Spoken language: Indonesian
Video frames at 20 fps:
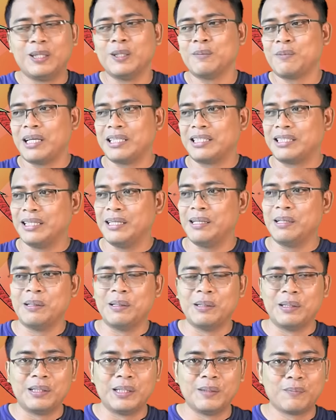itu pasti
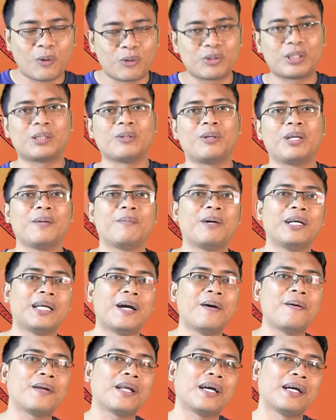diprotes oleh
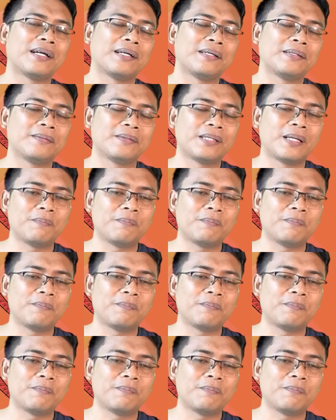banyak orang gitu.